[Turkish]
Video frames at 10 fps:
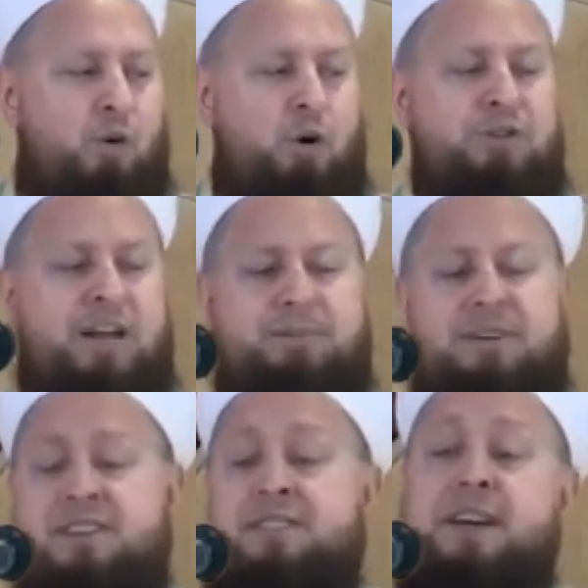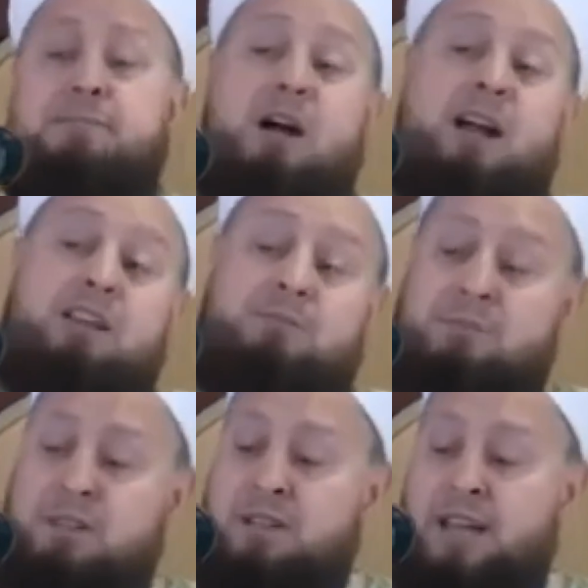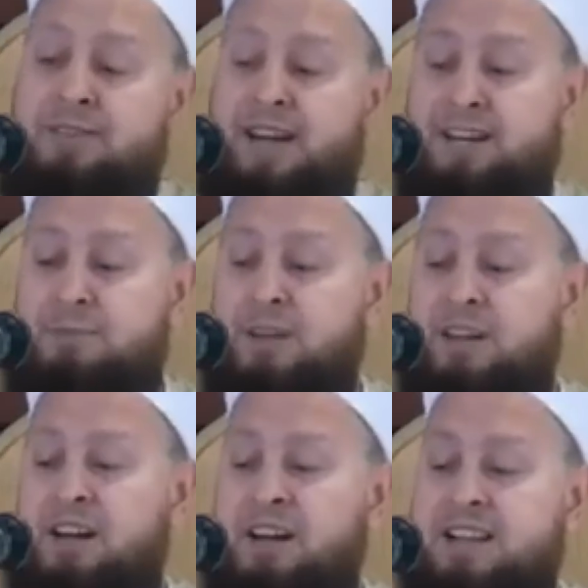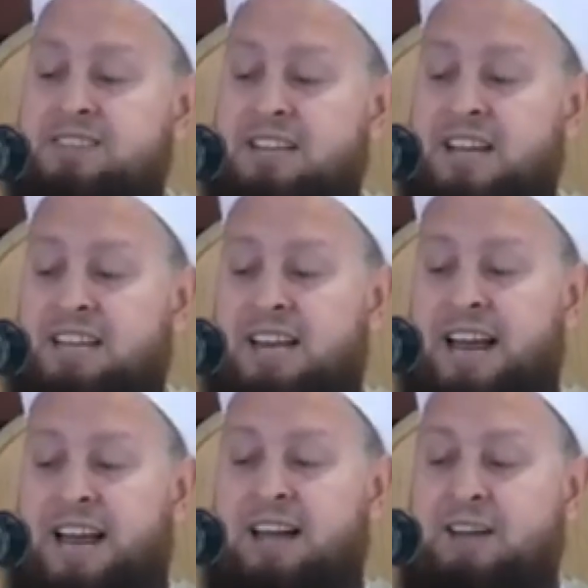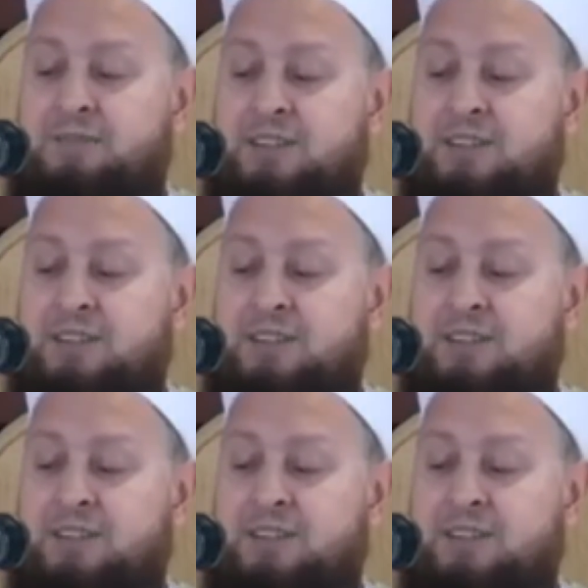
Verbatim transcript: onda birini verin bakalım efendim Gazze'dekilere,